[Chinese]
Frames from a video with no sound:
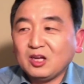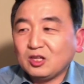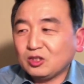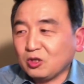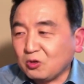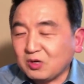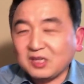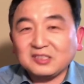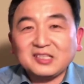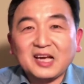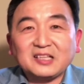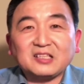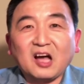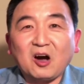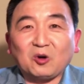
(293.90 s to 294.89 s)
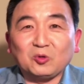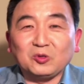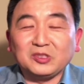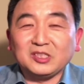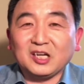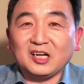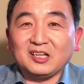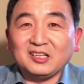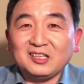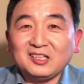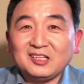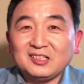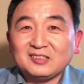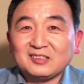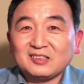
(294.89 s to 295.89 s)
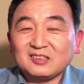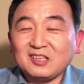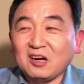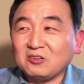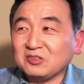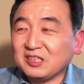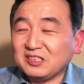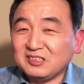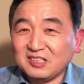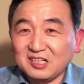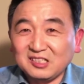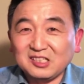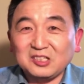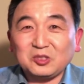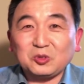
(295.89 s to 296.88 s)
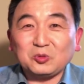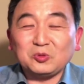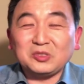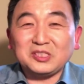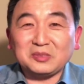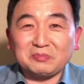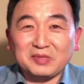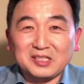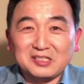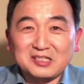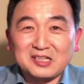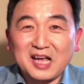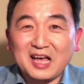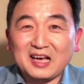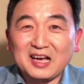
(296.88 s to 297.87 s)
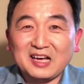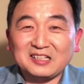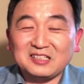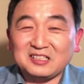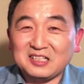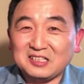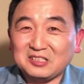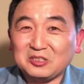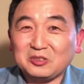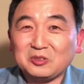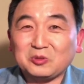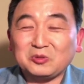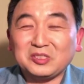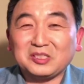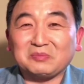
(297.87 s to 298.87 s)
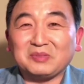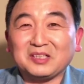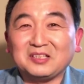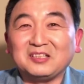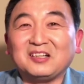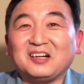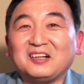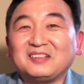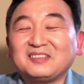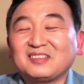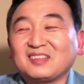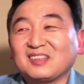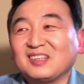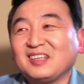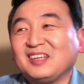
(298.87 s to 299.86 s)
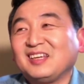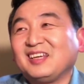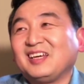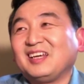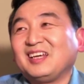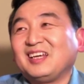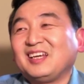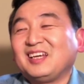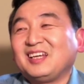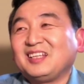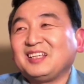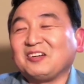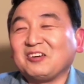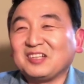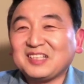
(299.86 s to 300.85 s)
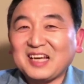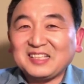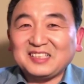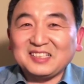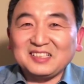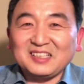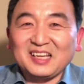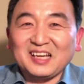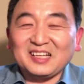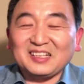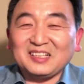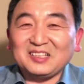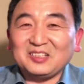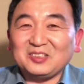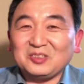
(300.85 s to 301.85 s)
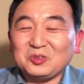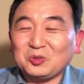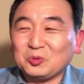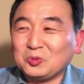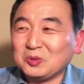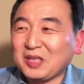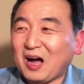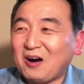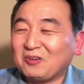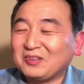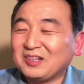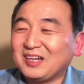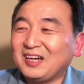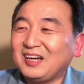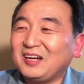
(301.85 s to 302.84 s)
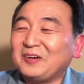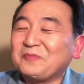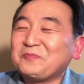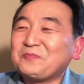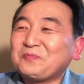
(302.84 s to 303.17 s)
从而在讨论着到底“人之初性本善”还是“人之初性本恶”。结果在今天主导着、